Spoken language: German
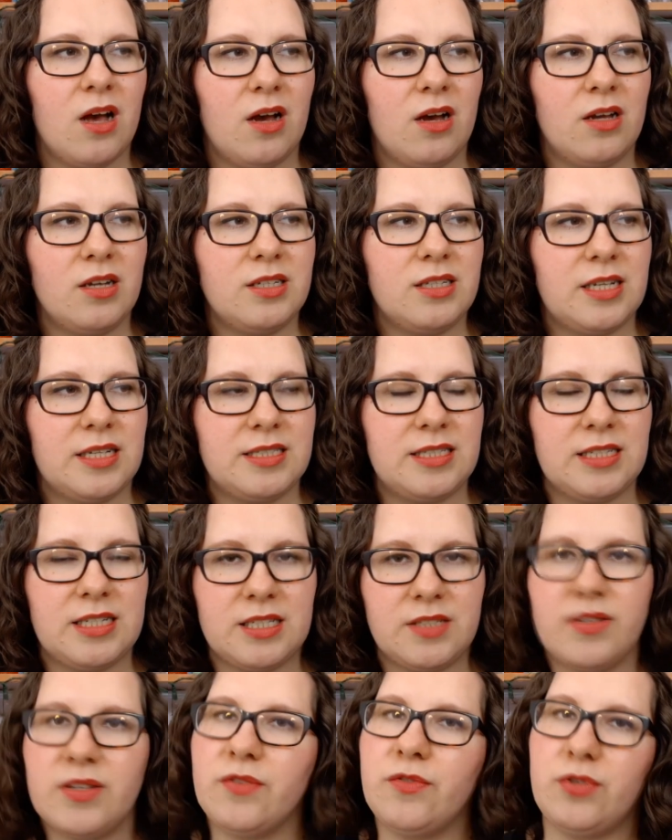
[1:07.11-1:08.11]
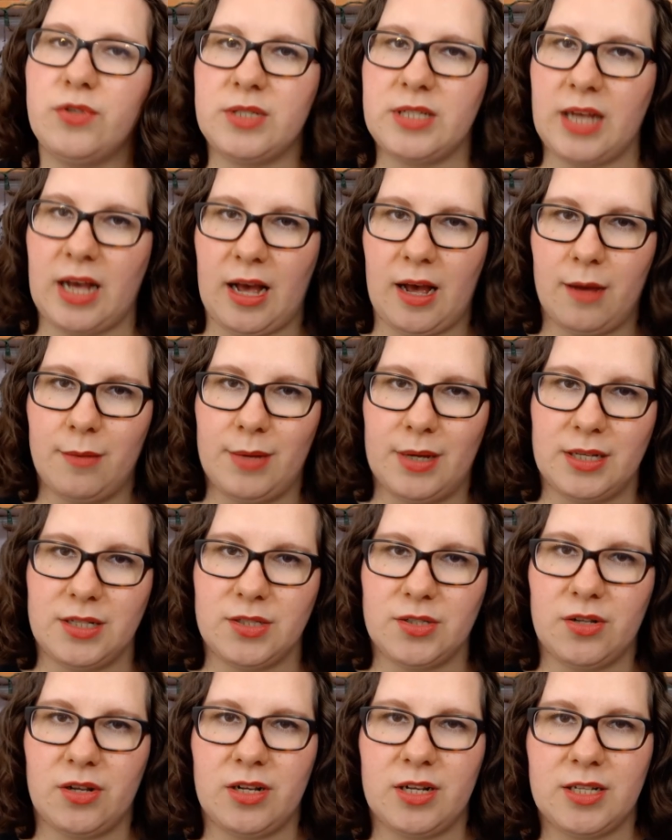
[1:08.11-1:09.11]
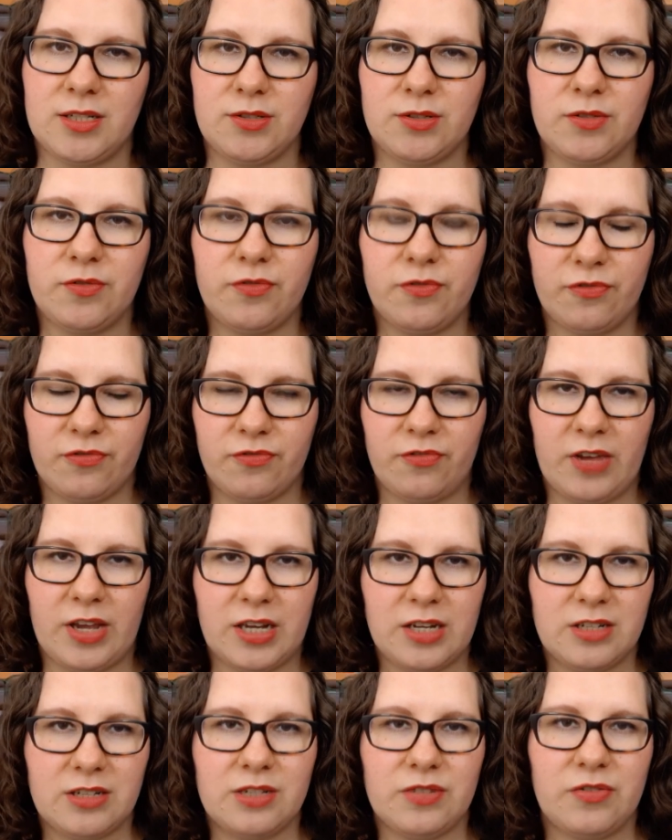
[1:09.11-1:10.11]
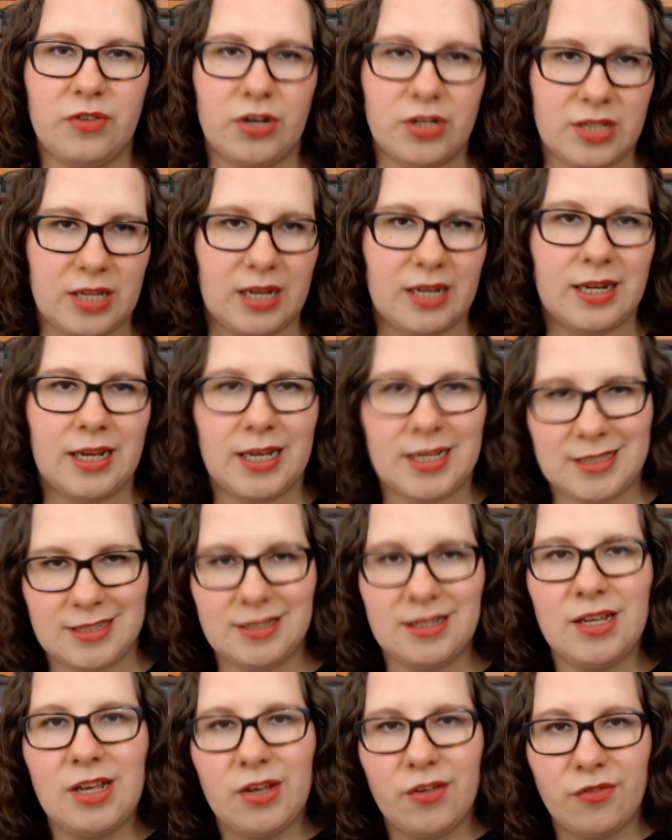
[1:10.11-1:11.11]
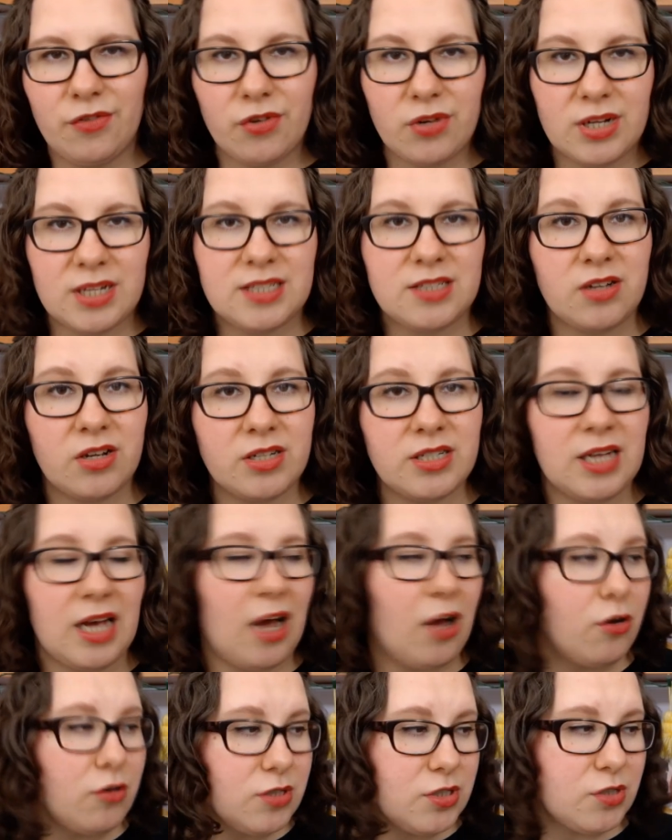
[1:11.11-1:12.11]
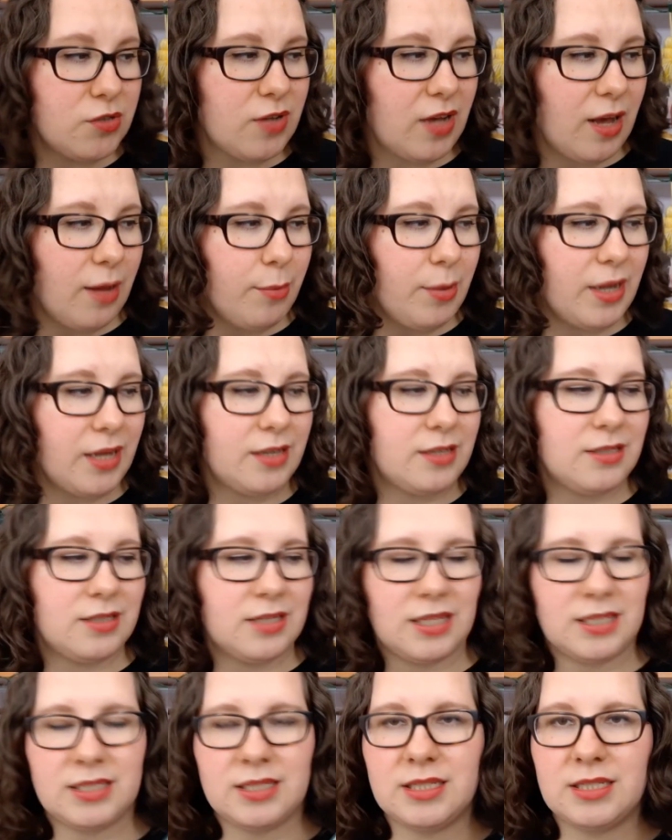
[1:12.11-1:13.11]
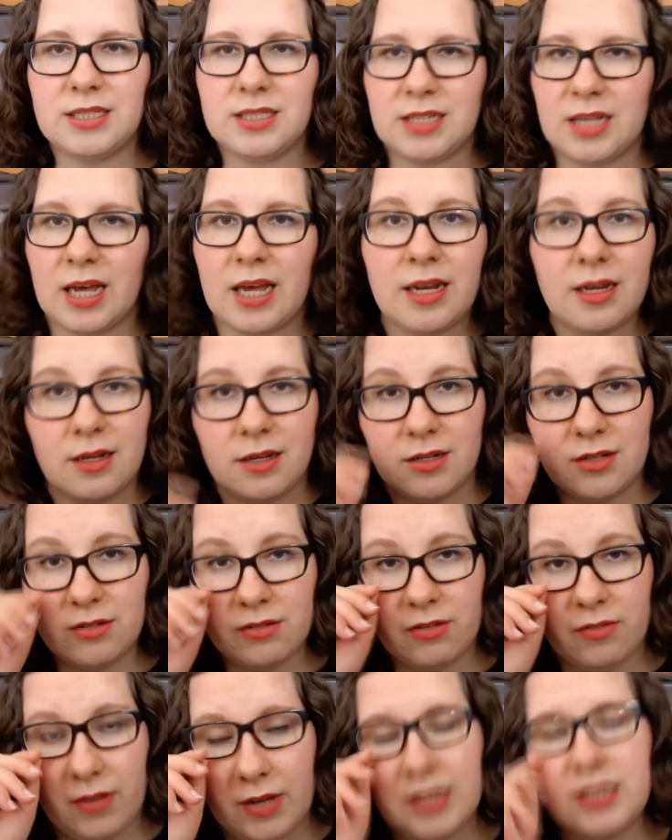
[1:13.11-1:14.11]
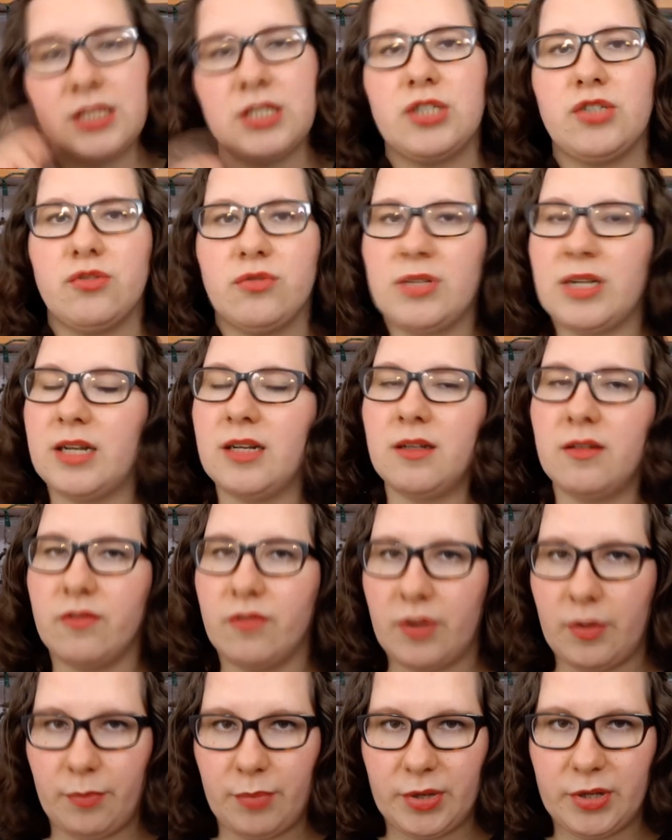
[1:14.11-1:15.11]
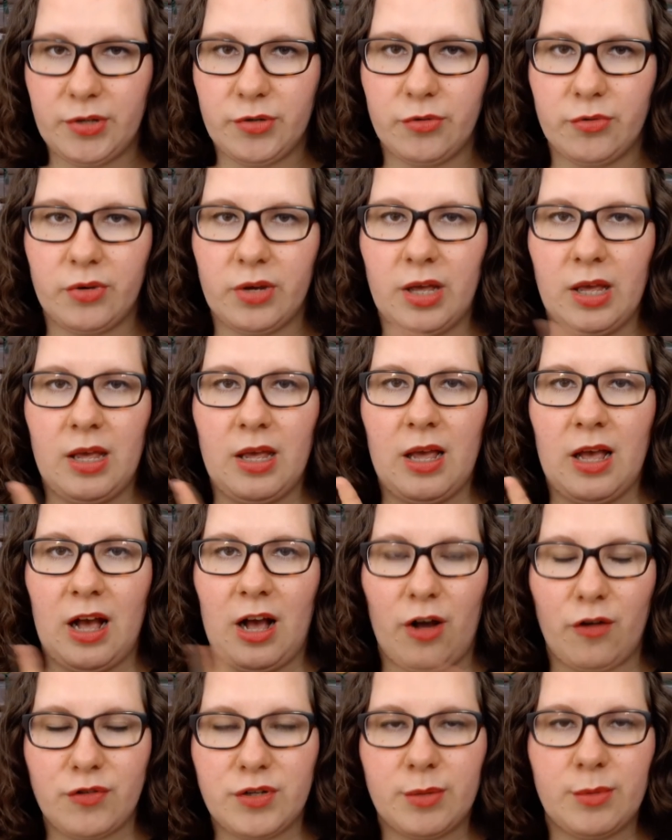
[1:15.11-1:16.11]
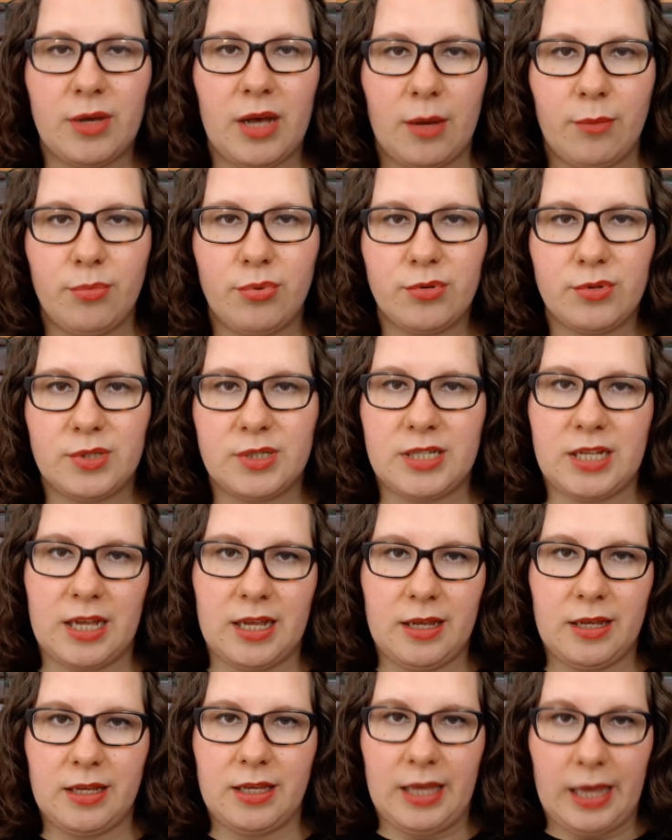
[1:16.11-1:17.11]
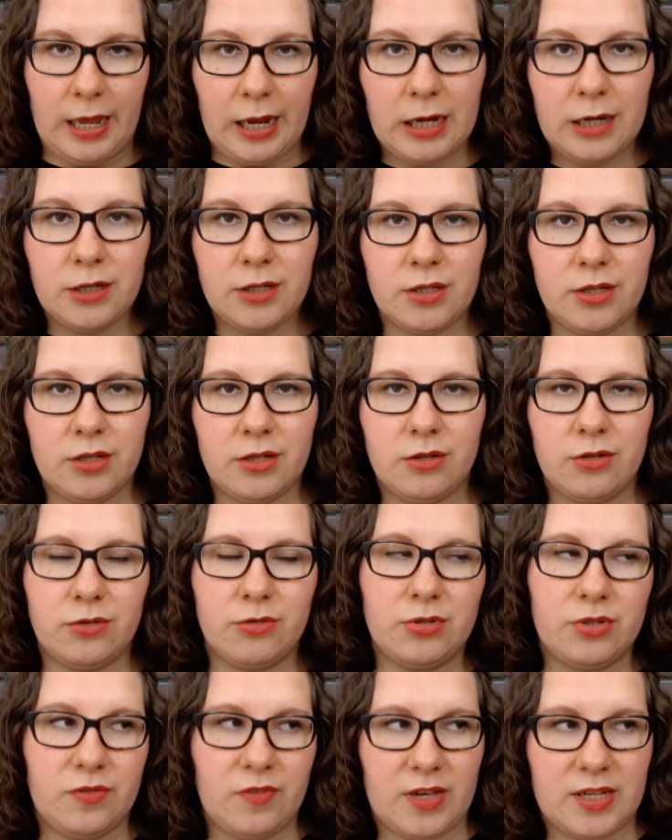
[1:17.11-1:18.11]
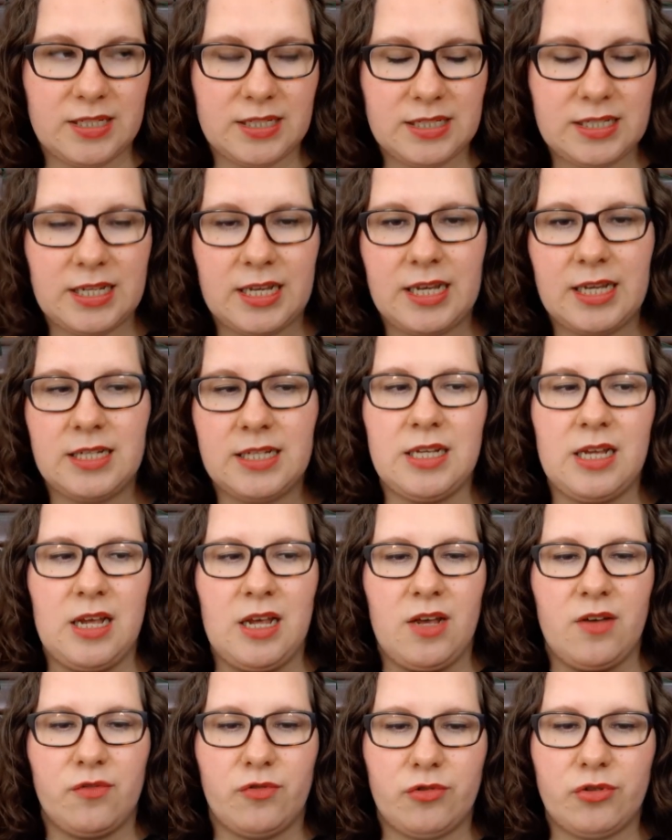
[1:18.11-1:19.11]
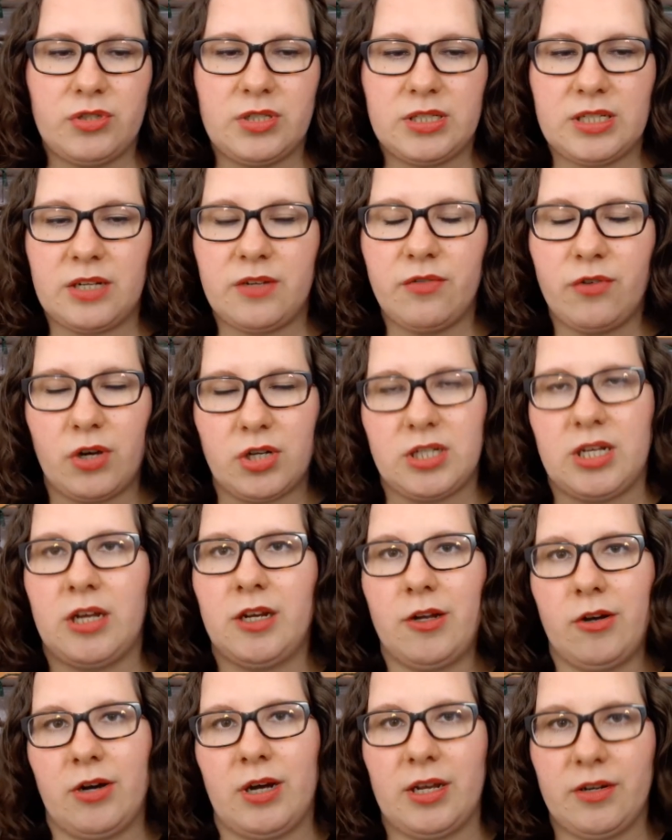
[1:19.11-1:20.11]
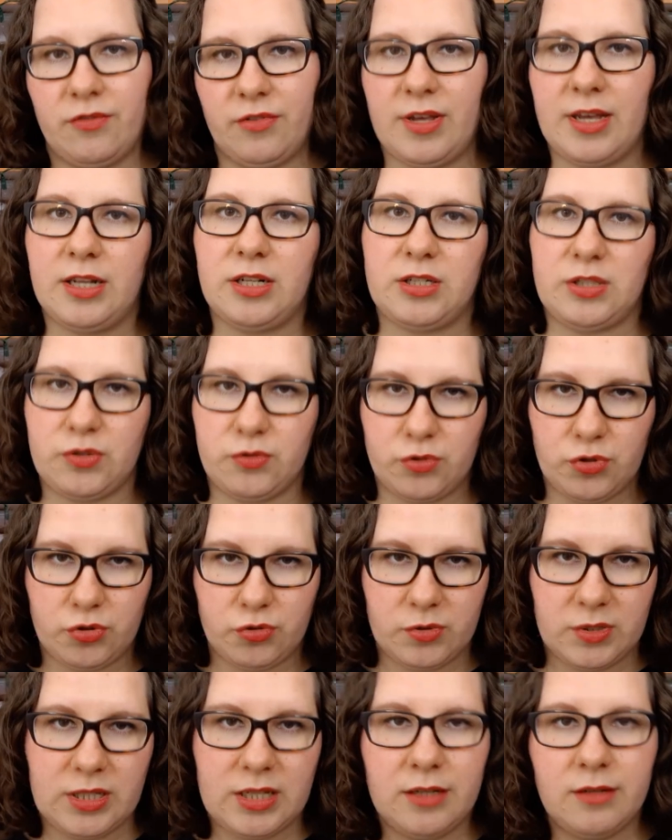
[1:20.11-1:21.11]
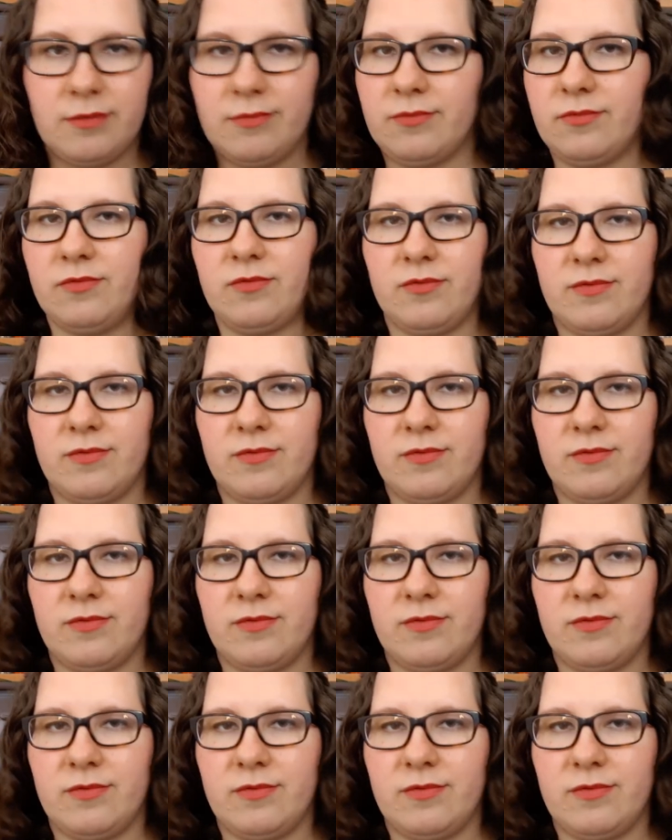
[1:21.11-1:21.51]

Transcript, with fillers: Und dass sie deswegen für sie arbeiten soll. Also sie fängt fortan an, für das neunte Haus zu arbeiten. Das ist eine quasi Studentenverbindung auf dem Campus der Yale-Universität, wo sie dann fortan auch anfängt zu studieren.